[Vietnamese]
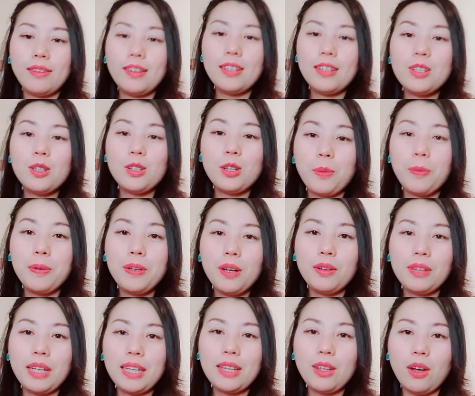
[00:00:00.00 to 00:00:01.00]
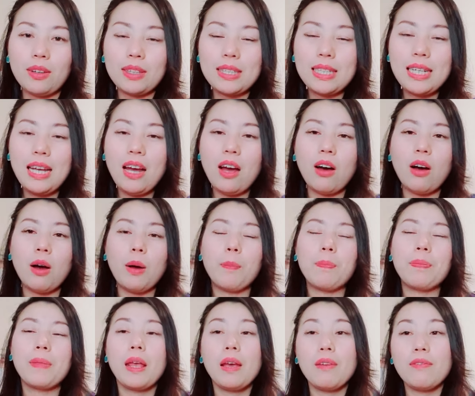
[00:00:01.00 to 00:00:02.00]
你说了就不要 TikTok chứ à
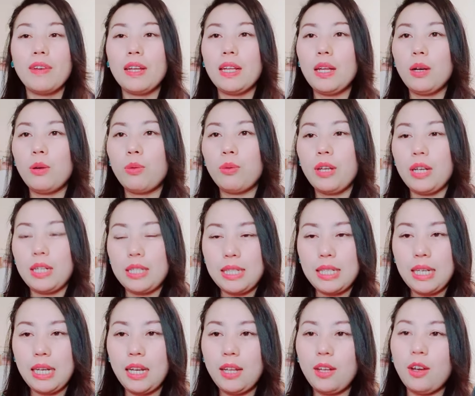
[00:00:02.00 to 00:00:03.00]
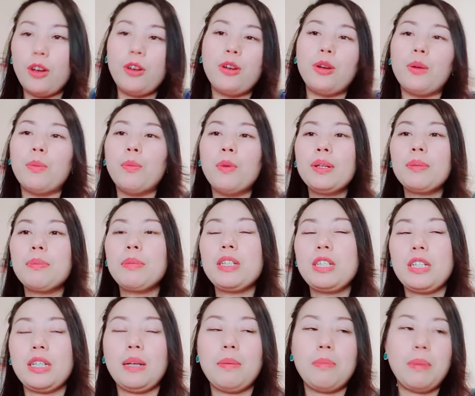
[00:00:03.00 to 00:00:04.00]
video của giờ chỉ này nhở nếu mà mình
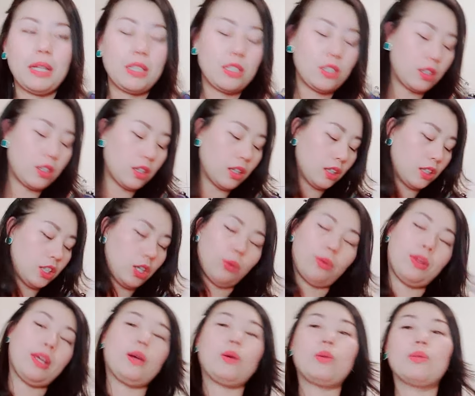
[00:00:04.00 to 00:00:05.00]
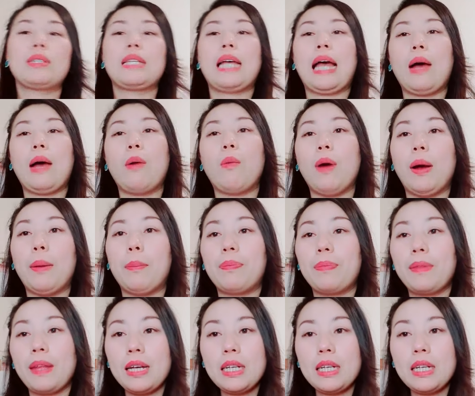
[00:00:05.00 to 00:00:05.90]
chỉ đang mang chân thật trọng chỉ của xã hội